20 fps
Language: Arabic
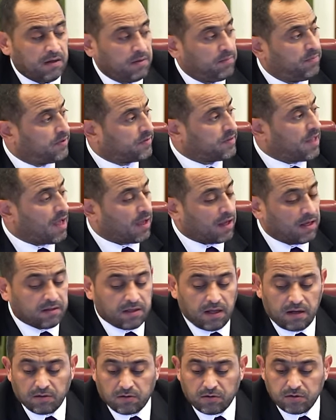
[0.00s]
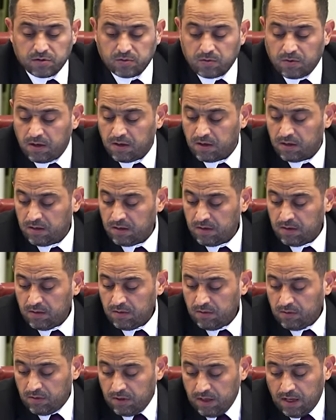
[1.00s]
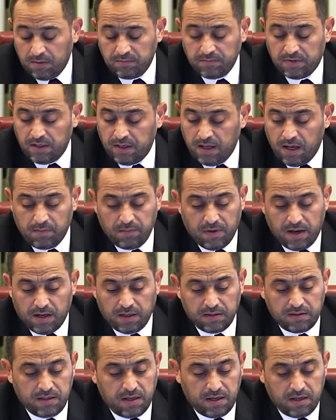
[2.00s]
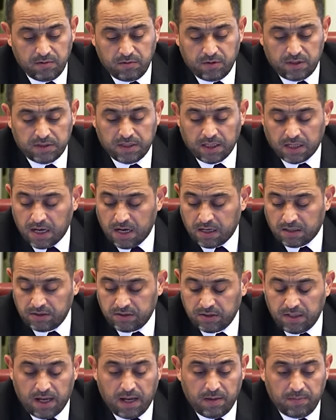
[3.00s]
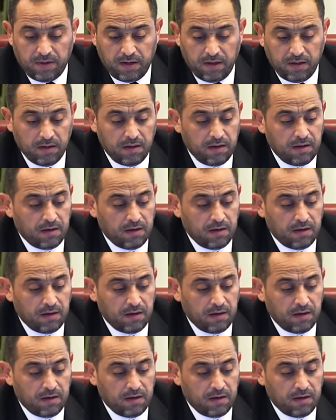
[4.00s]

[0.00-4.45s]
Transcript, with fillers: بطاقتها القصوى والحمد لله ما عندنا اي وحده خارج العمل